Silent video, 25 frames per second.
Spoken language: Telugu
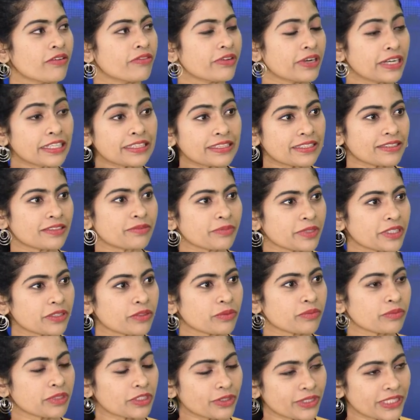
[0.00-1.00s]
వర్త్ మీరు
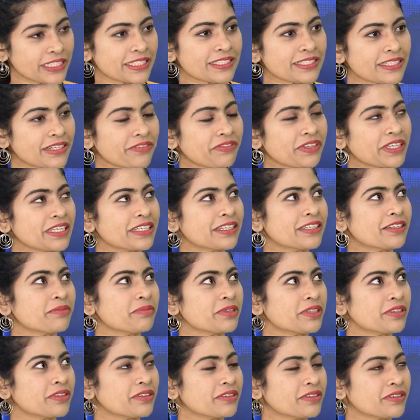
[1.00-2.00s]
మీరు డిజర్వింగ్
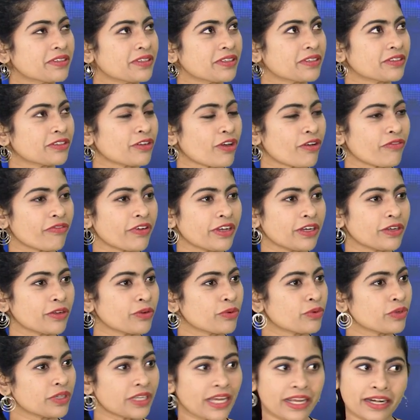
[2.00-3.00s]
మీరు టాప్ ఫైవ్ లో
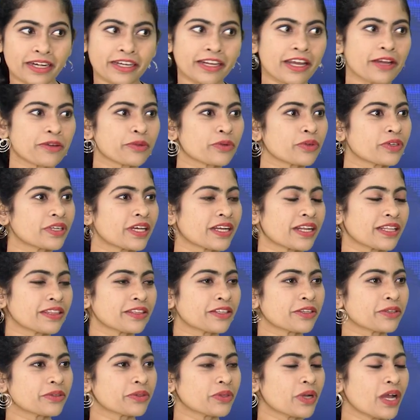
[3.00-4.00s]
ఉంటారని అనుకున్నారు
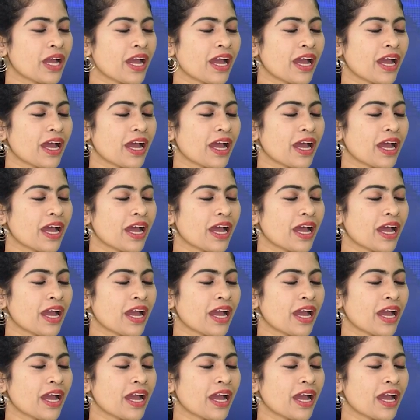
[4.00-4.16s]
అందరూ